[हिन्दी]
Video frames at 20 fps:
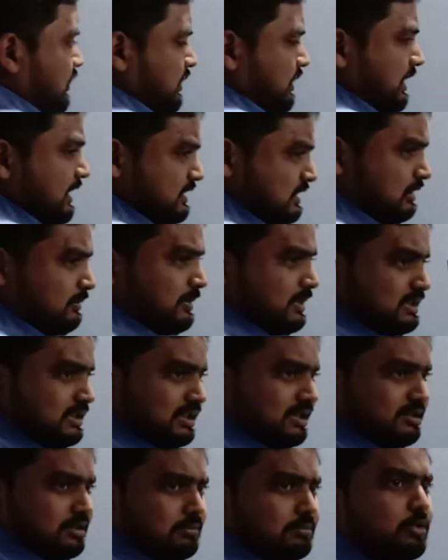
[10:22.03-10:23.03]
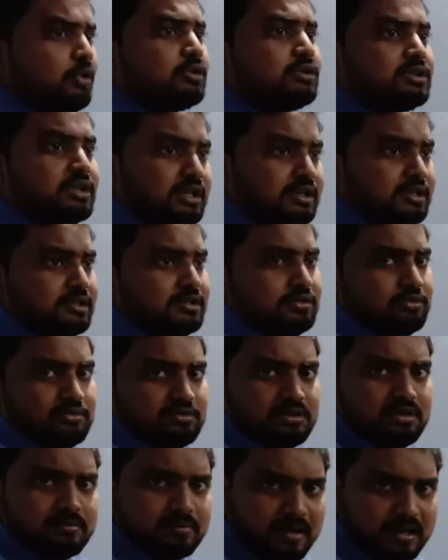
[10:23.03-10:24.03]
एसिड बेस रिएक्शन बहुत तेज़ी से
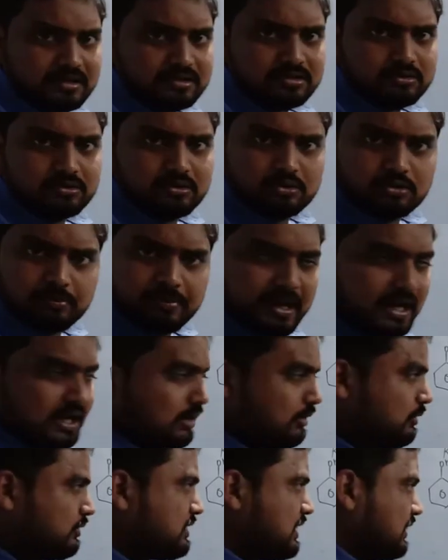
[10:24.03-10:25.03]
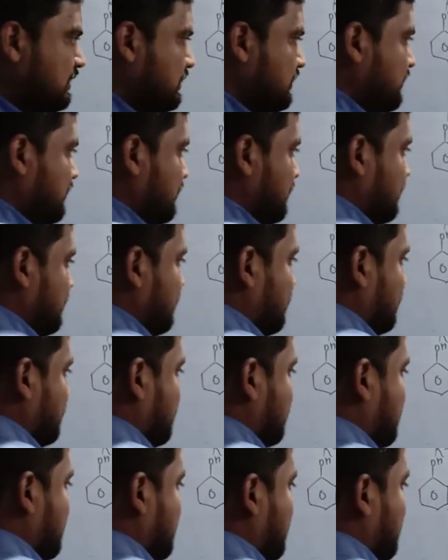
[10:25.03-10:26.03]
होती है फास्ट होती है तो पहले हो जाती है
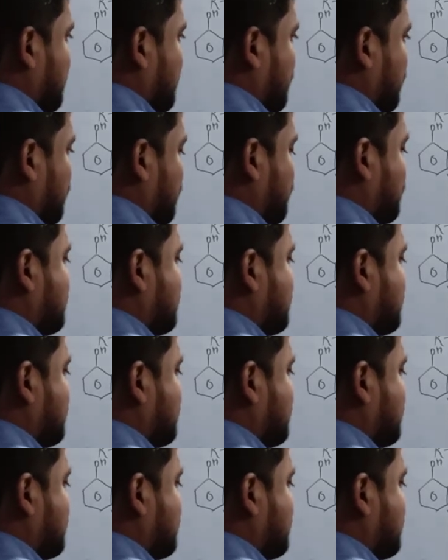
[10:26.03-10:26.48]
हो